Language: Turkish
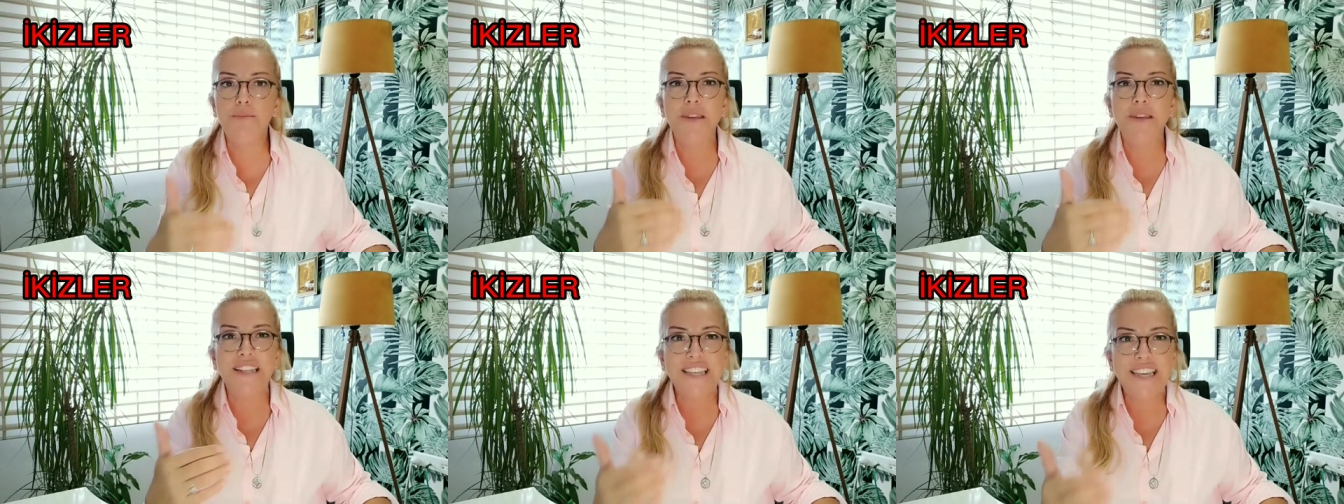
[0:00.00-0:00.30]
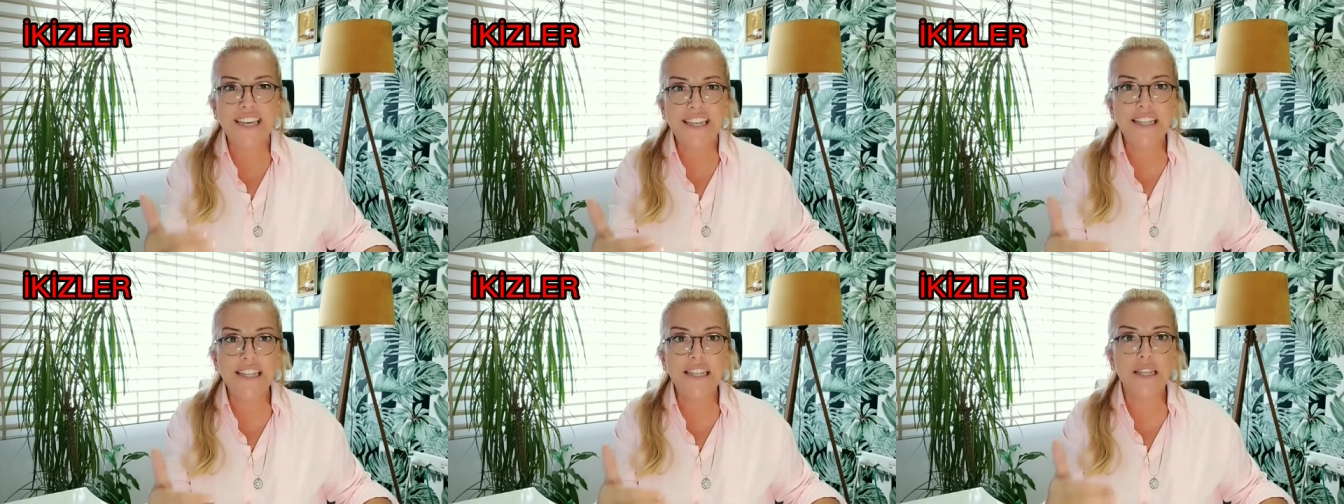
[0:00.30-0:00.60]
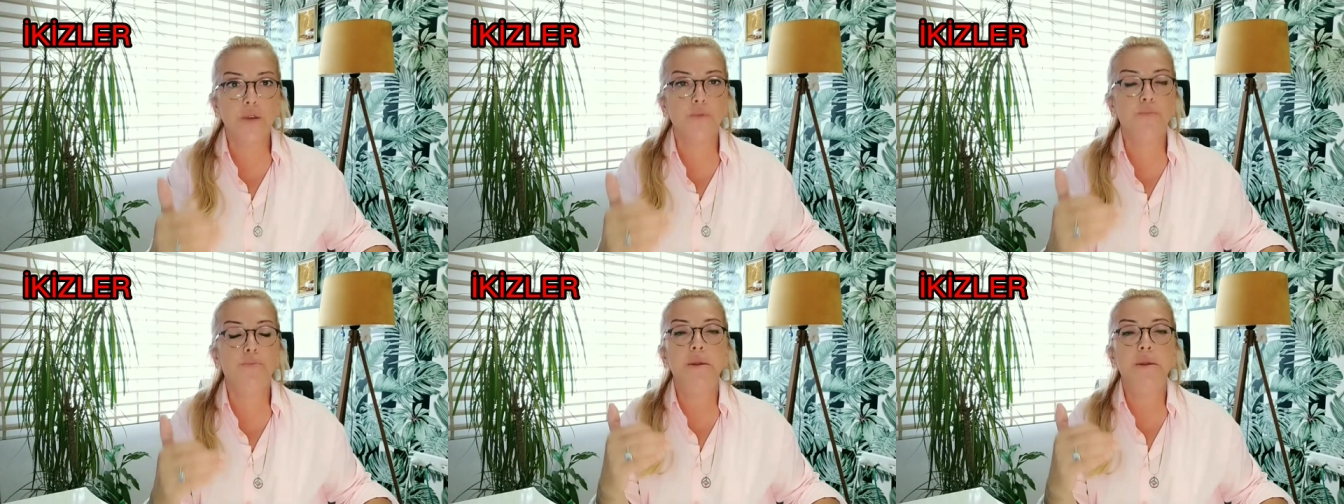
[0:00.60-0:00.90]
Bir
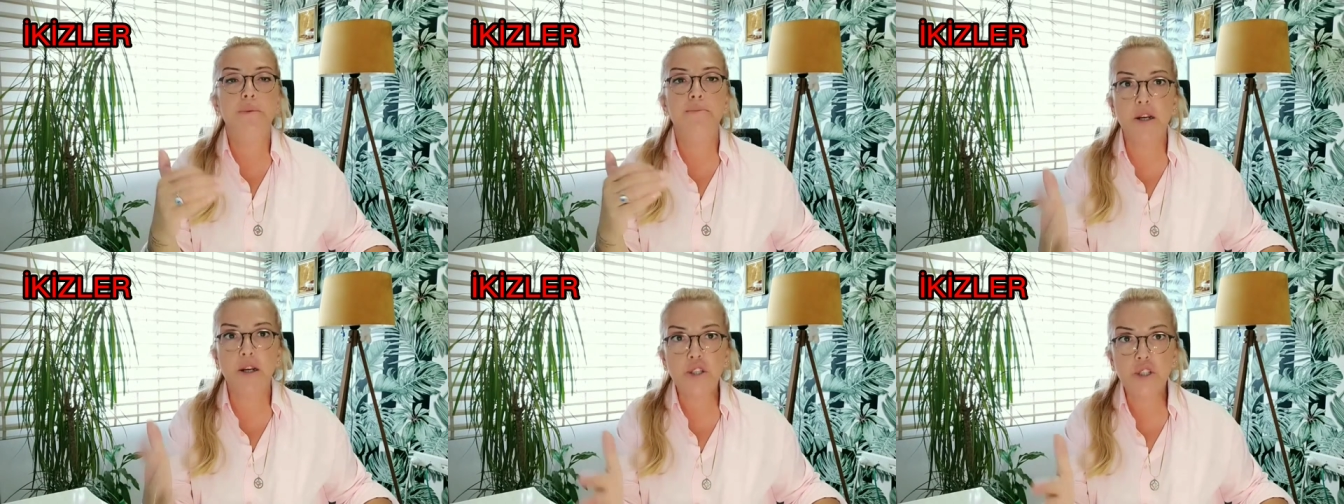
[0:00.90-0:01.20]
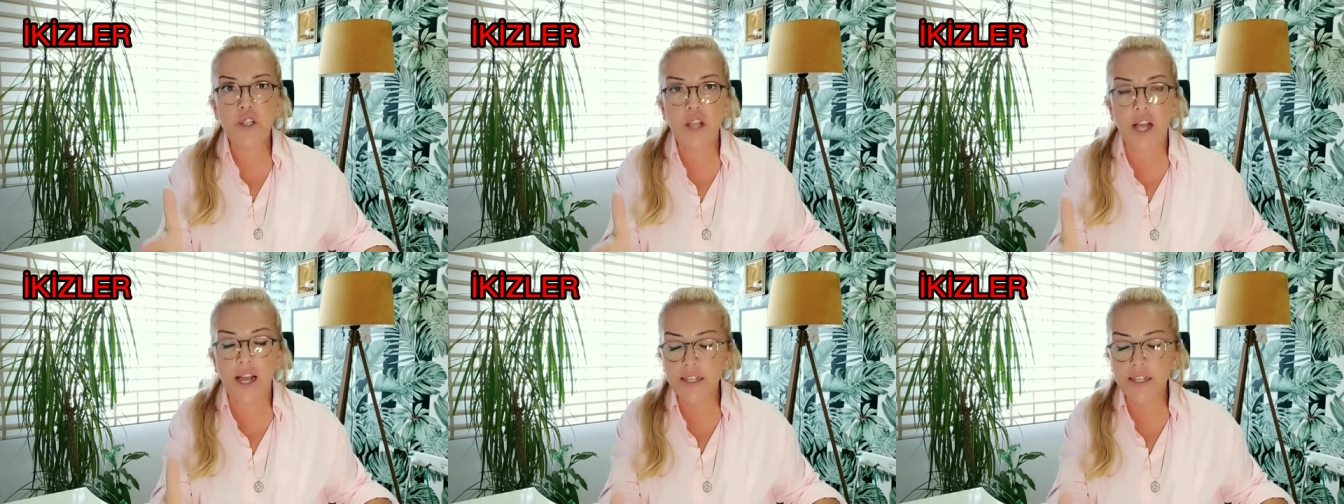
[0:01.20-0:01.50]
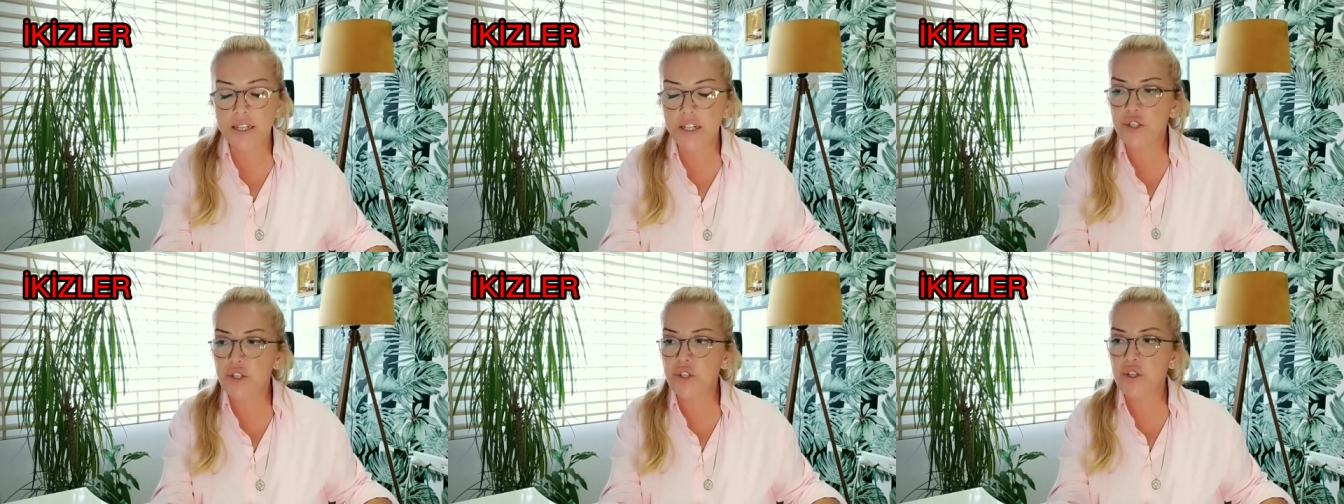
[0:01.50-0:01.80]
yenilik, bir
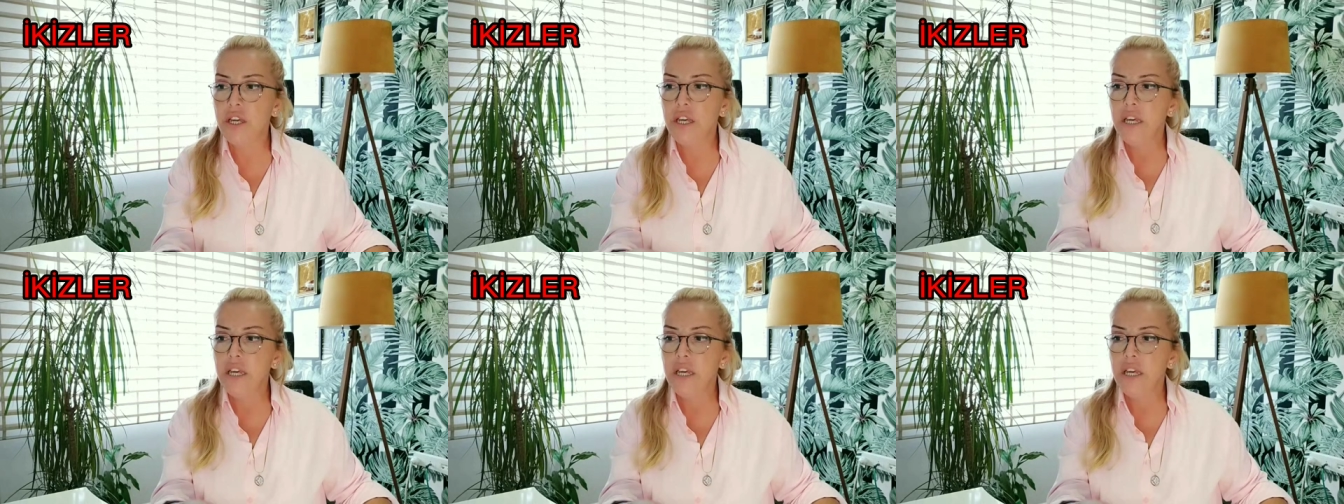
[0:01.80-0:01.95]
başlangıç,